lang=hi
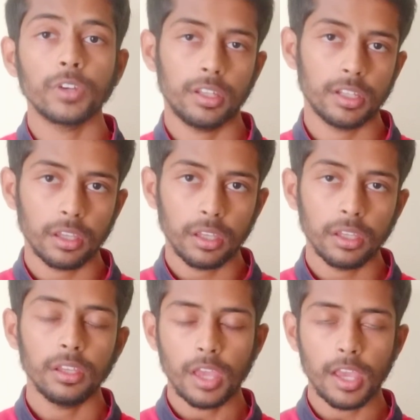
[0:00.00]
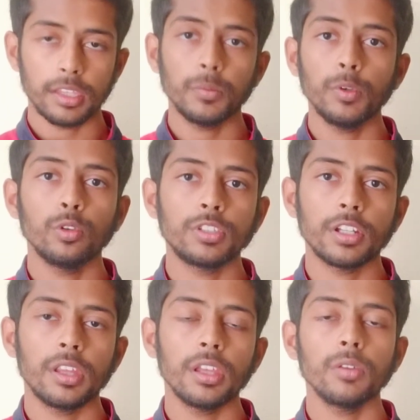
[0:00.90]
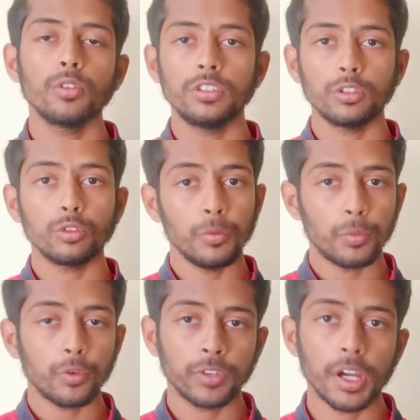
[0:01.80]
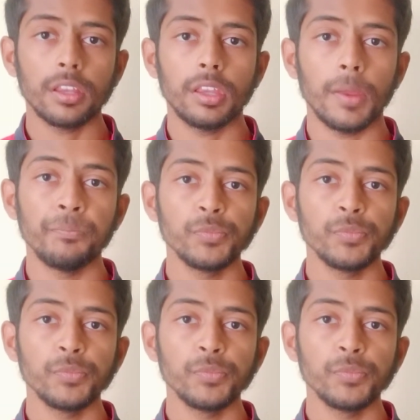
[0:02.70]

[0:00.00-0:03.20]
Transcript: कर सकें ऐसा भी हो सकता है कि वो इस चीज़ को इम्प्रूव कर दें